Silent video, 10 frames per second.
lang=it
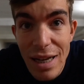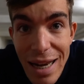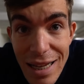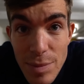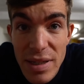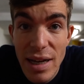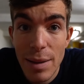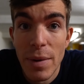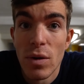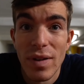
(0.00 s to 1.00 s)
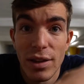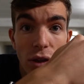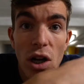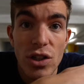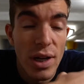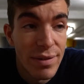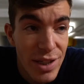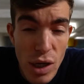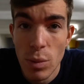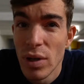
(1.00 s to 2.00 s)
La spesa che abbiamo fatto oggi la
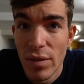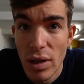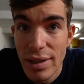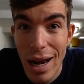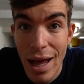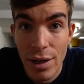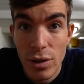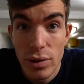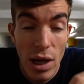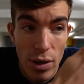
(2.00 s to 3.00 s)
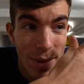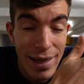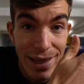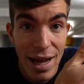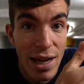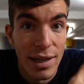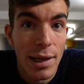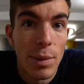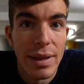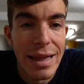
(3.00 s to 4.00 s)
facciamo una volta all'anno, da ormai tre
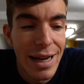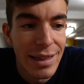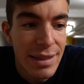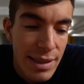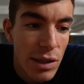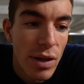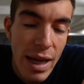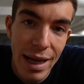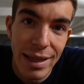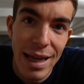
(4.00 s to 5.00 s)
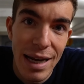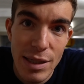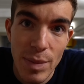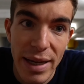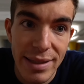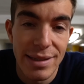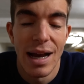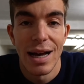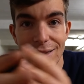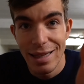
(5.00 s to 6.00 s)
anni, quindi è tradizione ed è la
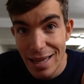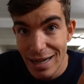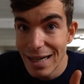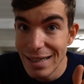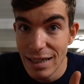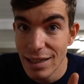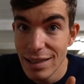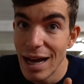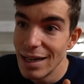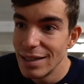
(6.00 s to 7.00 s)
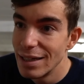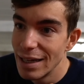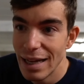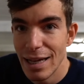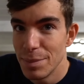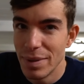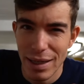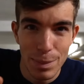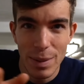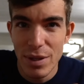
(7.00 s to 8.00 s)
spesa dei regali di Natale e per
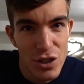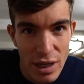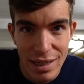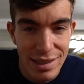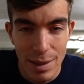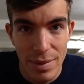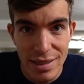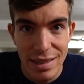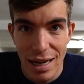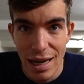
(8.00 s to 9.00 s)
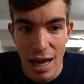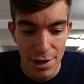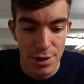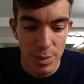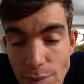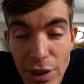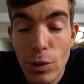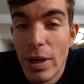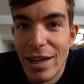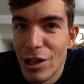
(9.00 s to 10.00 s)
i primi circa sei mesi dell'anno. Per
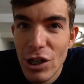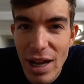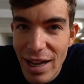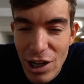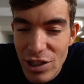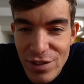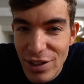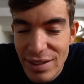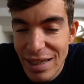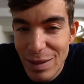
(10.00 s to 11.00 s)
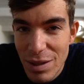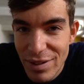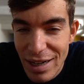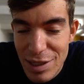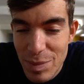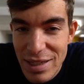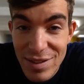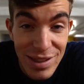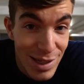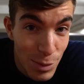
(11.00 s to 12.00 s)
cui non è che ogni volta che andiamo a fare la
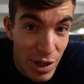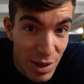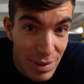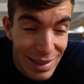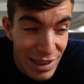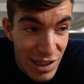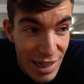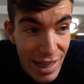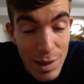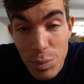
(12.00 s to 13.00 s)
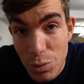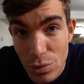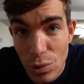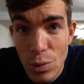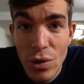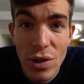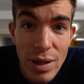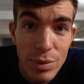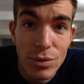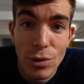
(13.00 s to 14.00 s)
spesa facciamo una roba del genere, punto 1
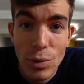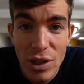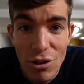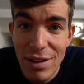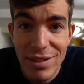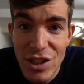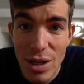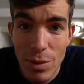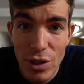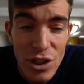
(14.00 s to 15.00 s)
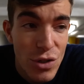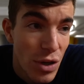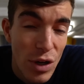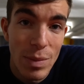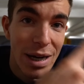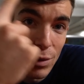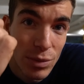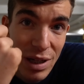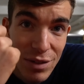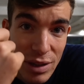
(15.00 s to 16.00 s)
e punto 2 non la facciamo ogni giorno ma
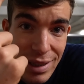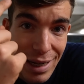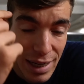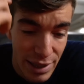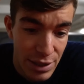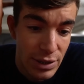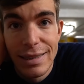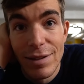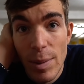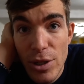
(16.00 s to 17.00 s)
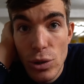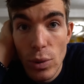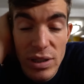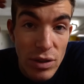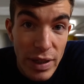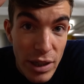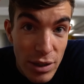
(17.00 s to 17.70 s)
una volta all'anno. Se vi è piaciuto questo video